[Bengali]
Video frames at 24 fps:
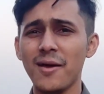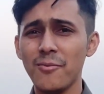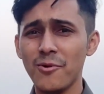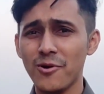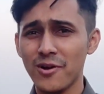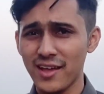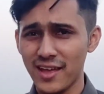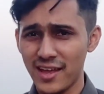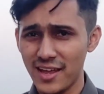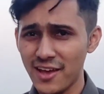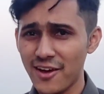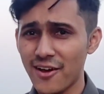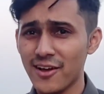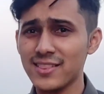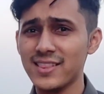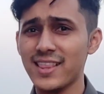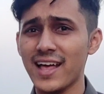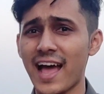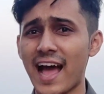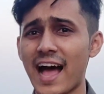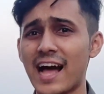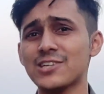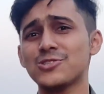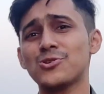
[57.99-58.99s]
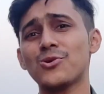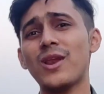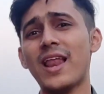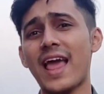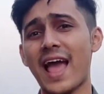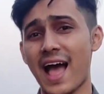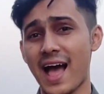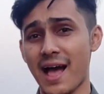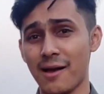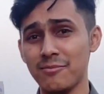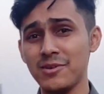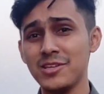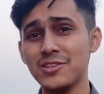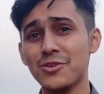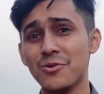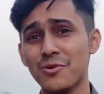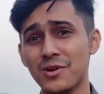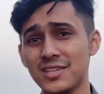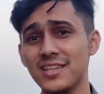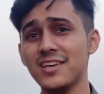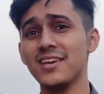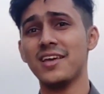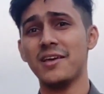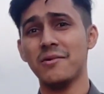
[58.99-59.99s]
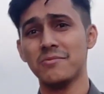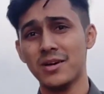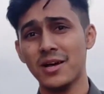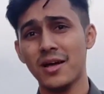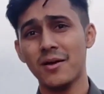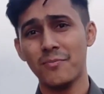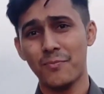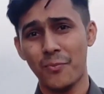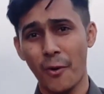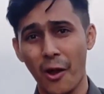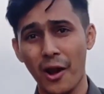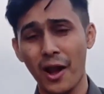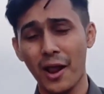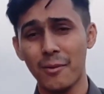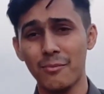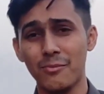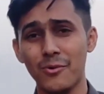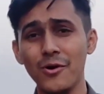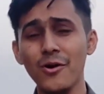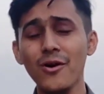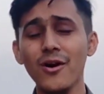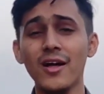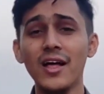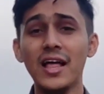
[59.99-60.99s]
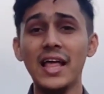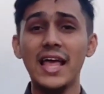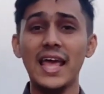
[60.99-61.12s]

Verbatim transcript: এবং এ অধ্যায় আসলে আমি তোমাদের কিভাবে পড়াবো